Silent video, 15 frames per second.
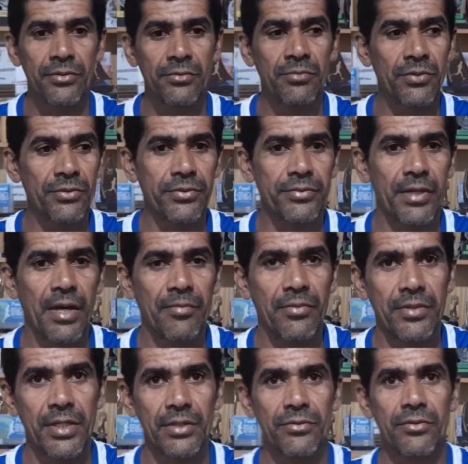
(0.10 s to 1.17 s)
último sábado,
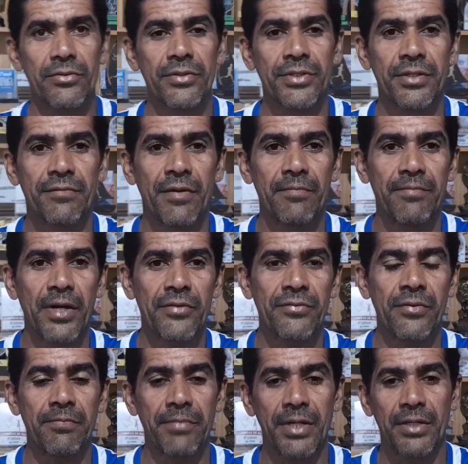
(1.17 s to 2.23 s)
dia 12, estivemos
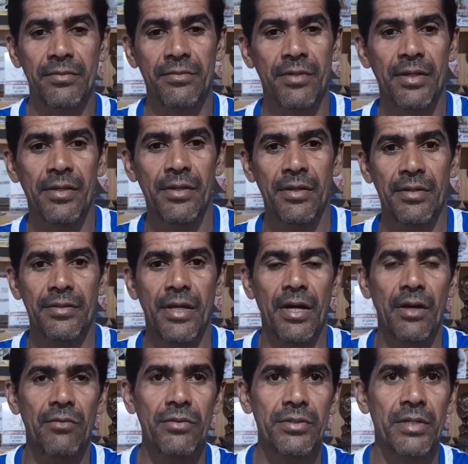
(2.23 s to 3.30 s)
participando
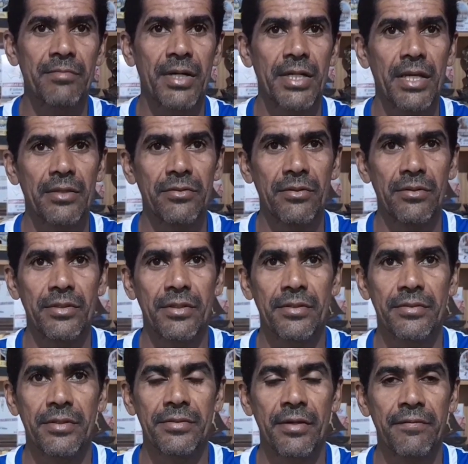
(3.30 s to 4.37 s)
da ultramaratona
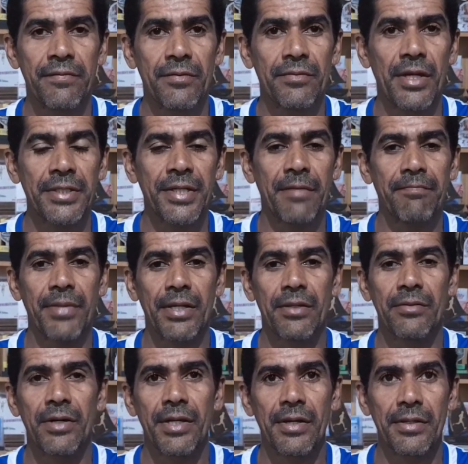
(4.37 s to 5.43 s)
Desafio da Chapada
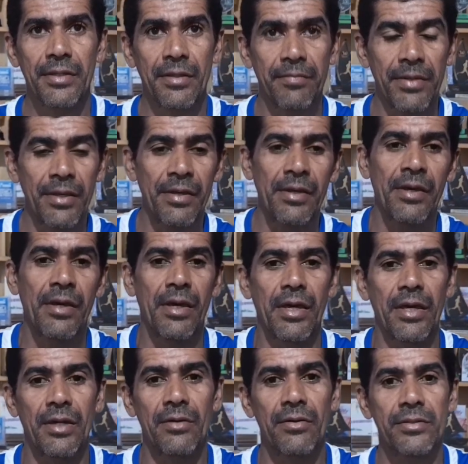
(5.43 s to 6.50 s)
do Araripe,
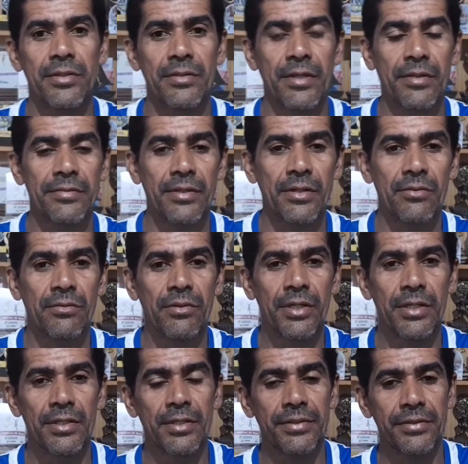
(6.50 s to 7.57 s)
é, onde nessa
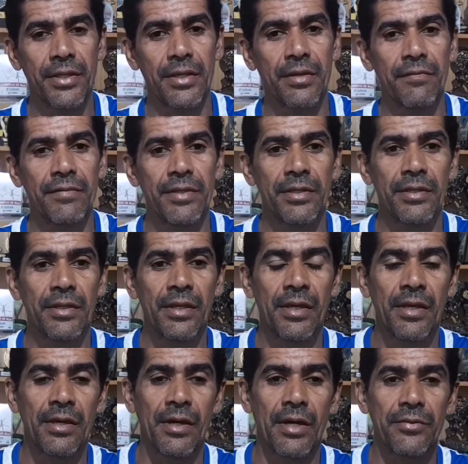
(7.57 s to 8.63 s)
corrida teve
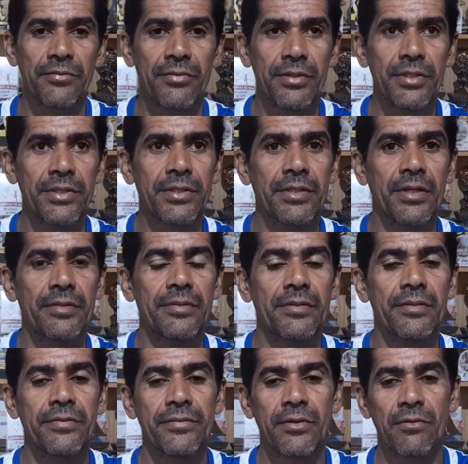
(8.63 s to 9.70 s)
a sua distância
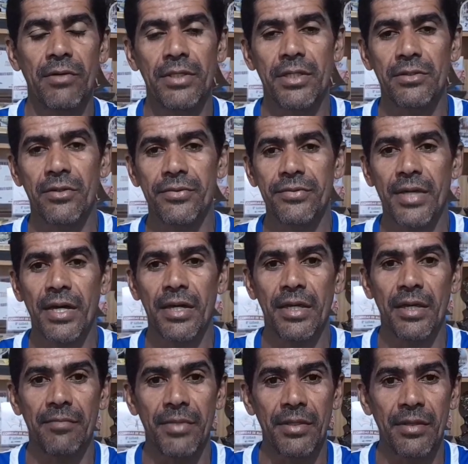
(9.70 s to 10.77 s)
de 52
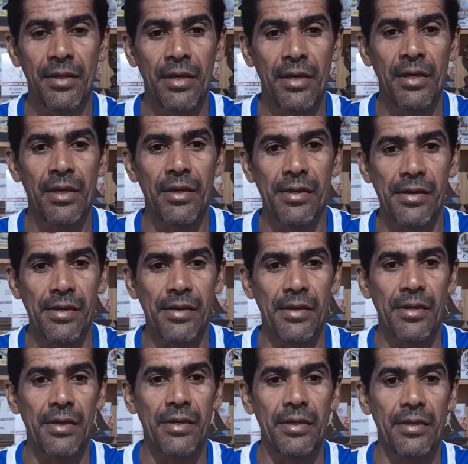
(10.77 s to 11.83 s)
km.
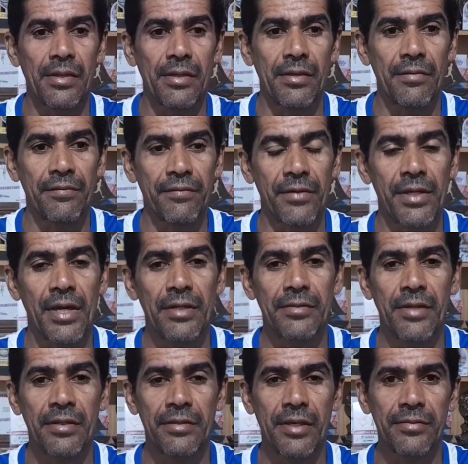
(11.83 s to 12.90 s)
É, foi
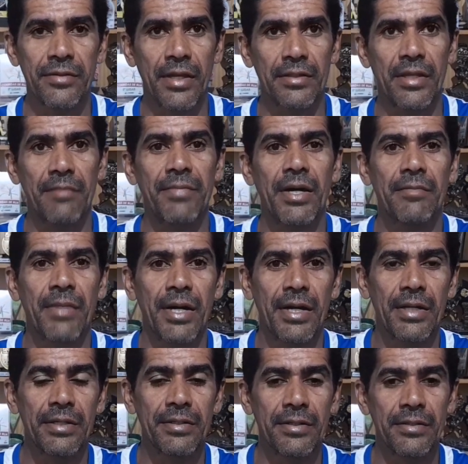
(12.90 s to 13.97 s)
realizado na cidade da
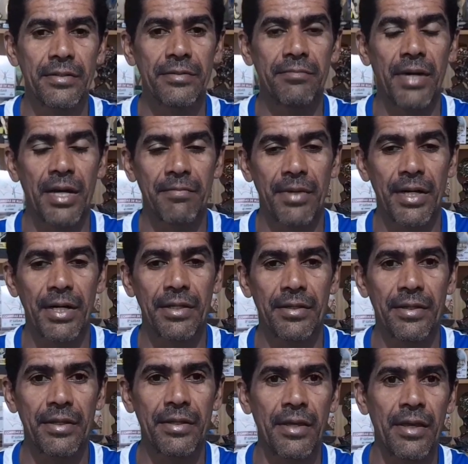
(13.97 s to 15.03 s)
Barbalha, e Barbalha,
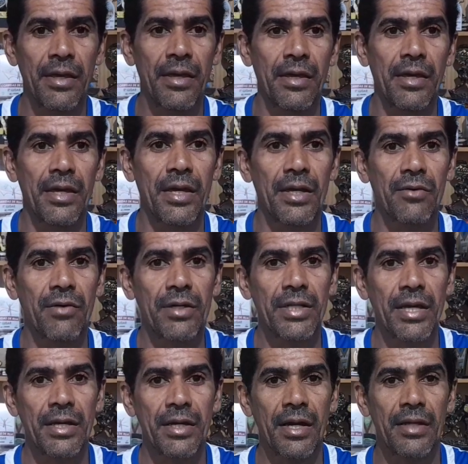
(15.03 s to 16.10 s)
né? É, com a
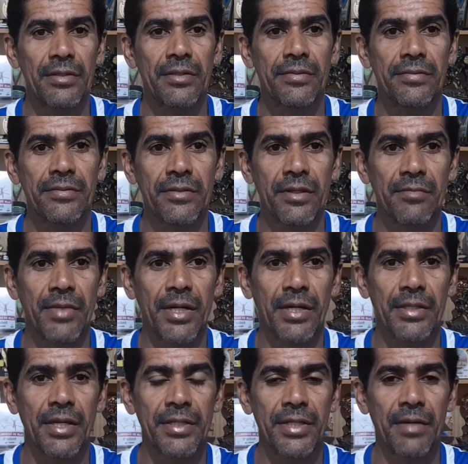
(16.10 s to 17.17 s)
largada em cima
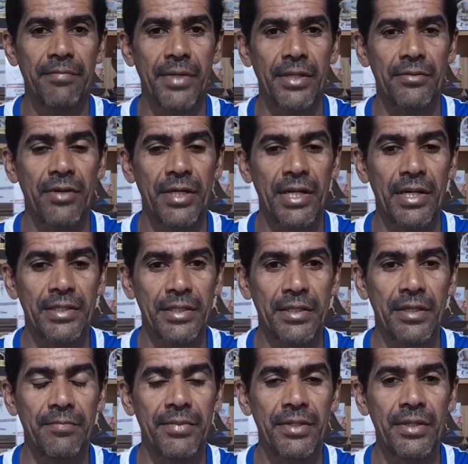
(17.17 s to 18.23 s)
da Chapada do
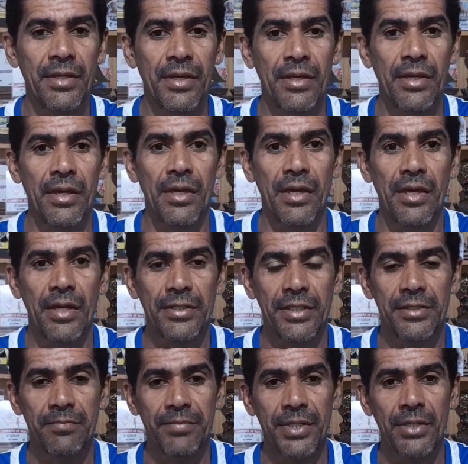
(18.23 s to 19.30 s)
Araripe. É, a
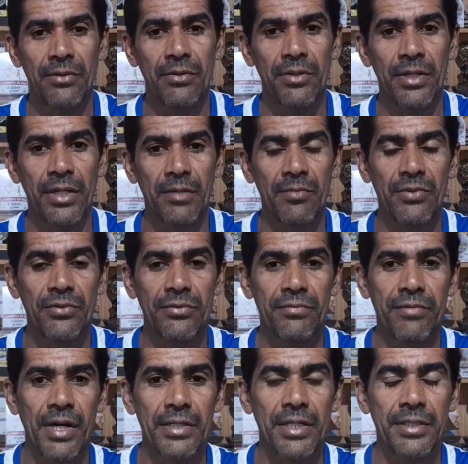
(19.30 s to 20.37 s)
gente percorremos
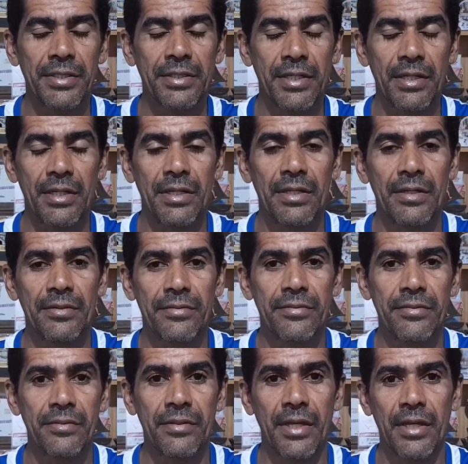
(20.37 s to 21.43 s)
várias
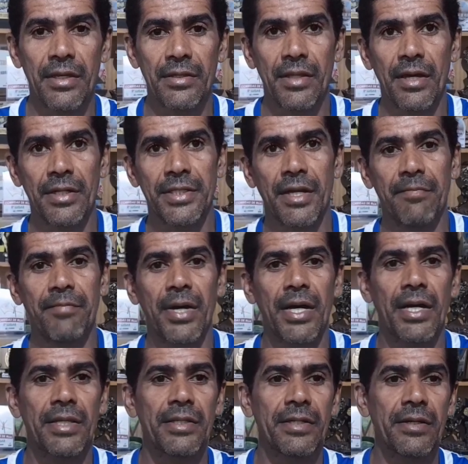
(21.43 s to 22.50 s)
trilhas né, da
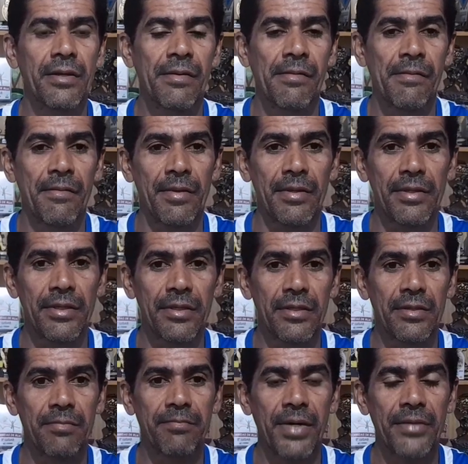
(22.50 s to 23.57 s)
Chapada
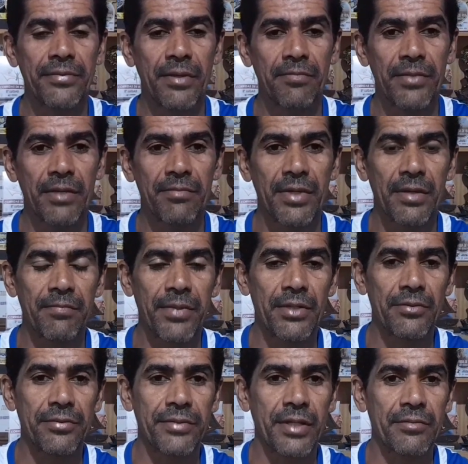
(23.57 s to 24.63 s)
e passando também
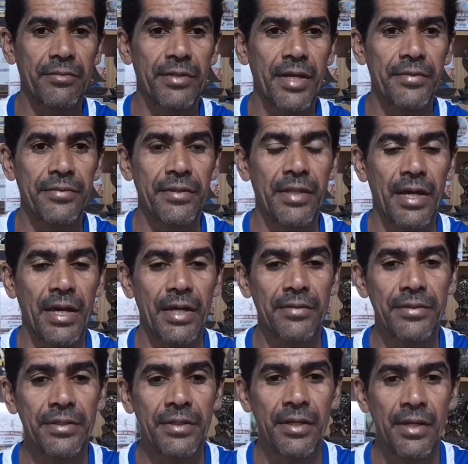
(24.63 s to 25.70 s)
pelo centro da
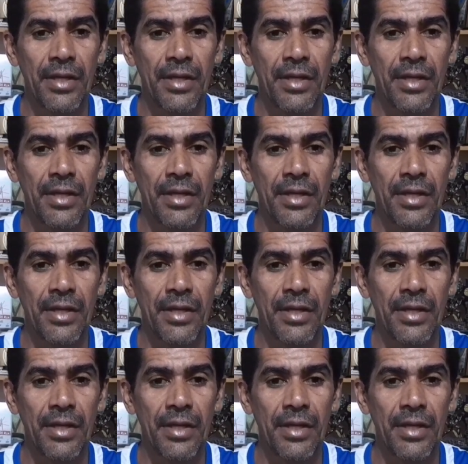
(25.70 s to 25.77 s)
cidade